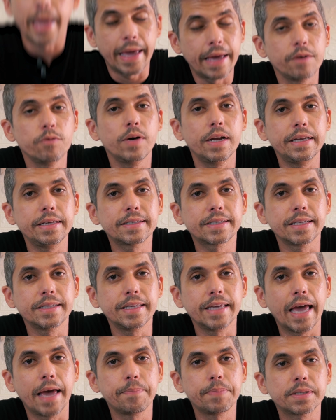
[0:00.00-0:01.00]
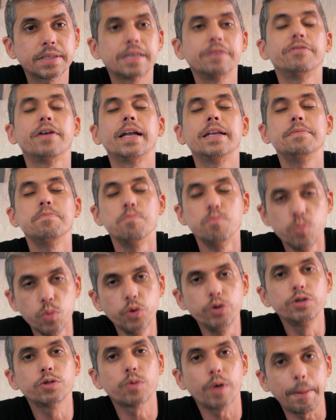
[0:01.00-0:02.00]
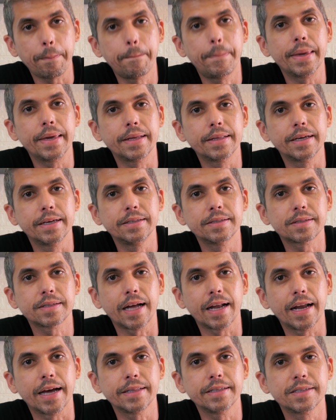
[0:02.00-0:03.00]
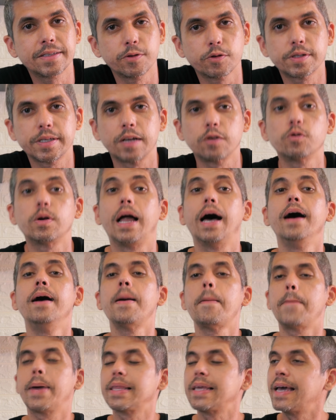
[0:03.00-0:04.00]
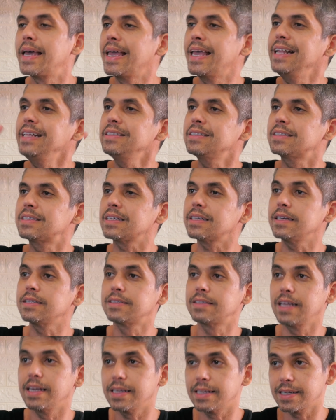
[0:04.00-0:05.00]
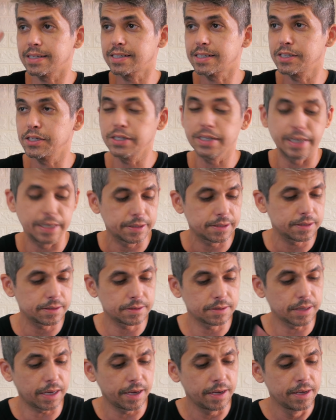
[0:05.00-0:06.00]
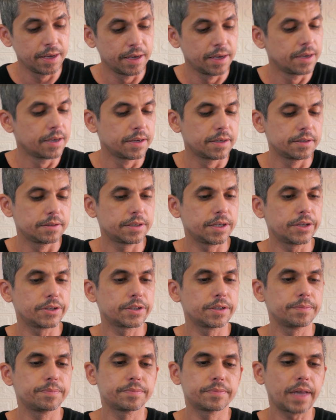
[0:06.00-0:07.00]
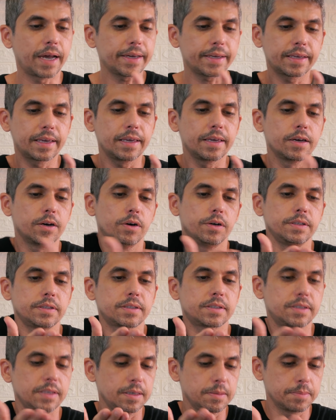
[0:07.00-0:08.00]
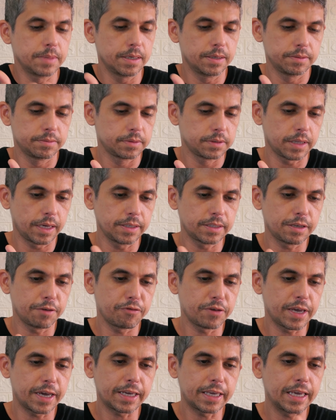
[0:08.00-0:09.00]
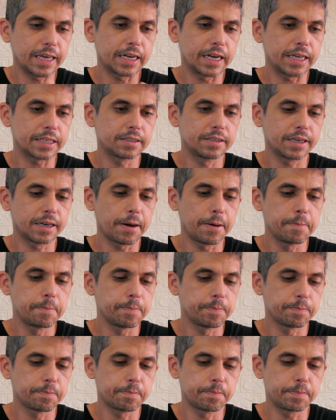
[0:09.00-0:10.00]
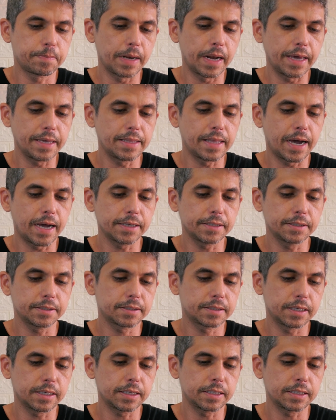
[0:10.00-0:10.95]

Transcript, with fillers: É uma lista de apps que vale muito a pena instalar em seu celular para entreter as crianças, né? Gente, tá aqui, ó, em cima. Daí você vem aqui clássica pela idade que você